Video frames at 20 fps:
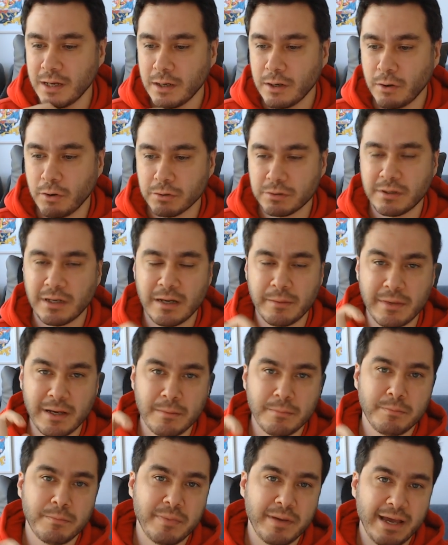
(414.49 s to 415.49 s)
O dönem
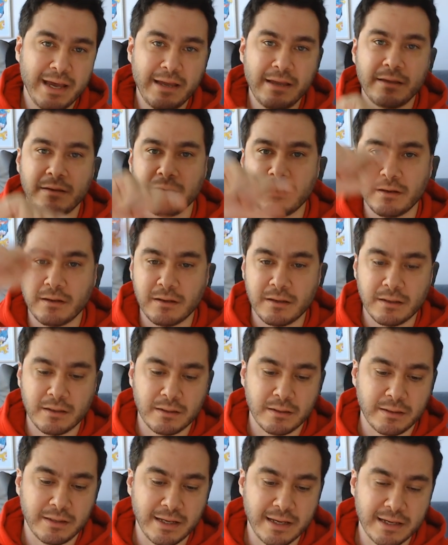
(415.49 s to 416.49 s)
NBA e,
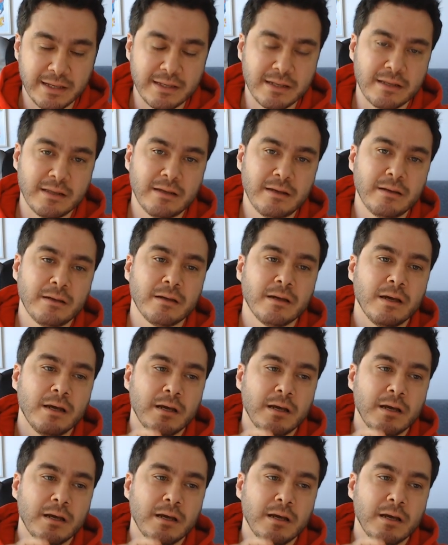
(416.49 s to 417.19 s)
ile ilgili